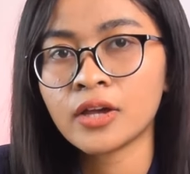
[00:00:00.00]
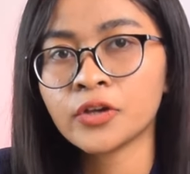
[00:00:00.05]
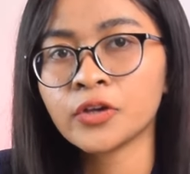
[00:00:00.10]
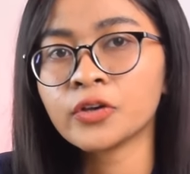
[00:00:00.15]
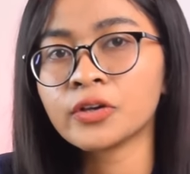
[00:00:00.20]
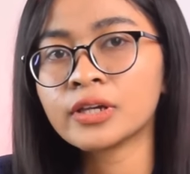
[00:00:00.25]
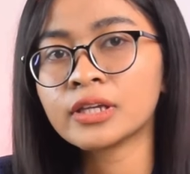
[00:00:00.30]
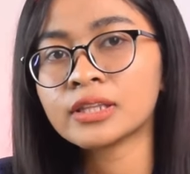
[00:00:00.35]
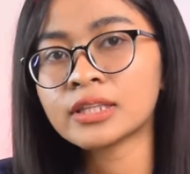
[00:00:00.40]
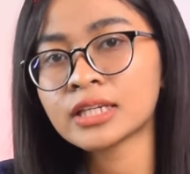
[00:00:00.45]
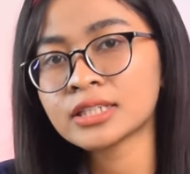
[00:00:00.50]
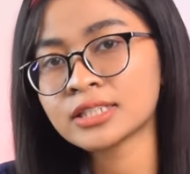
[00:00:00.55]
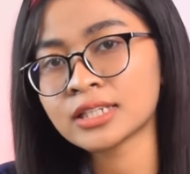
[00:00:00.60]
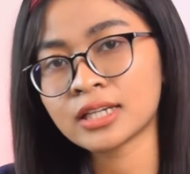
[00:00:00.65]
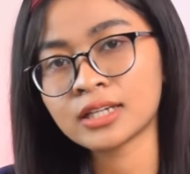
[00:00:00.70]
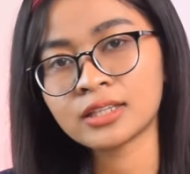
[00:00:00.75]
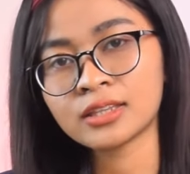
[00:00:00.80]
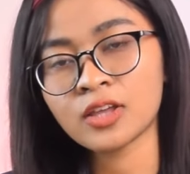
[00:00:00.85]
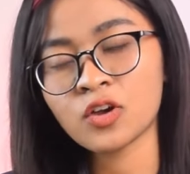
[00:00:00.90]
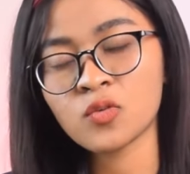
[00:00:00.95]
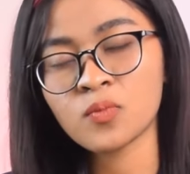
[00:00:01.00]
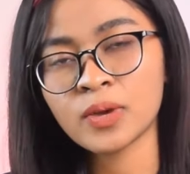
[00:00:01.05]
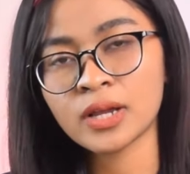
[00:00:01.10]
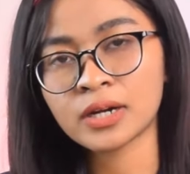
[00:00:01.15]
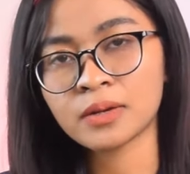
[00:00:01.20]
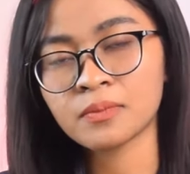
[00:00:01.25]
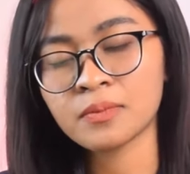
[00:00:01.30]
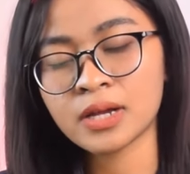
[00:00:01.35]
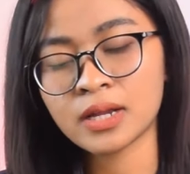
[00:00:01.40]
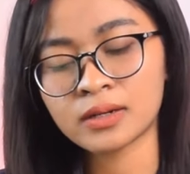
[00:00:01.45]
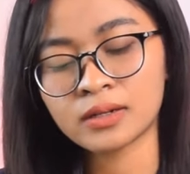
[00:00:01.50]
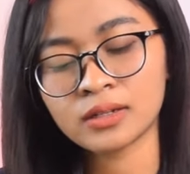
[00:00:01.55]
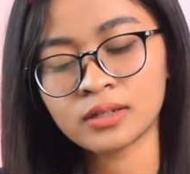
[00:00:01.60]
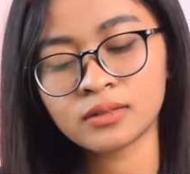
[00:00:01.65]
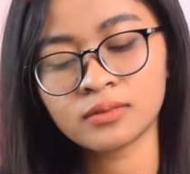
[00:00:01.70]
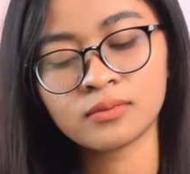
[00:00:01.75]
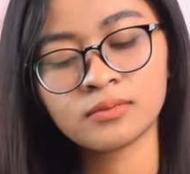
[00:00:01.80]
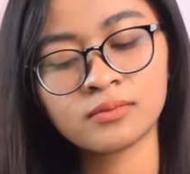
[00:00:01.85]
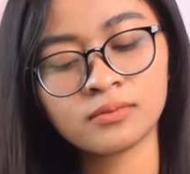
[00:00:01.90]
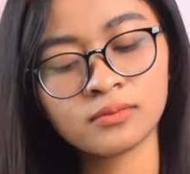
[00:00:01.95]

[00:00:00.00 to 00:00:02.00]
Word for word: Yuk kita cari tahu bareng-bareng.